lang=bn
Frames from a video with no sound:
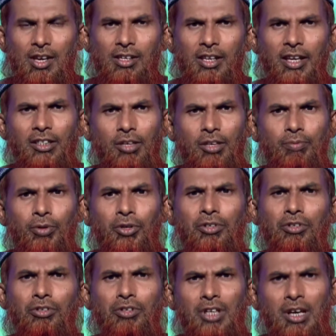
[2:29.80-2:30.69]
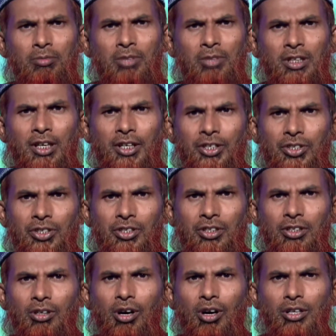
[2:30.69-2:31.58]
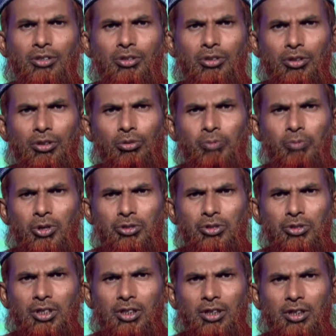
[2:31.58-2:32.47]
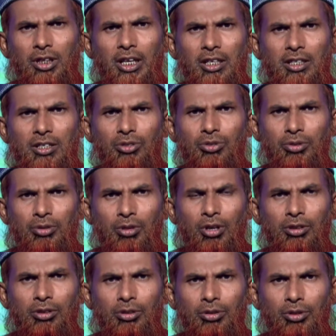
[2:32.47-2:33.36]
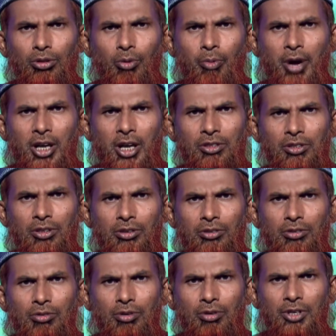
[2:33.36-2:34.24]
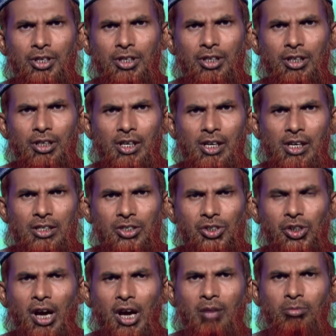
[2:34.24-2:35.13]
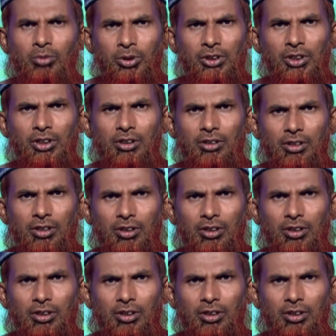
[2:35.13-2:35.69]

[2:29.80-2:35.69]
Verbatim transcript: এদের পরিণতি আমরা দেখেছি হয়তো উপস্থিত তারা কিছু অর্থ উপার্জন করে সাময়িক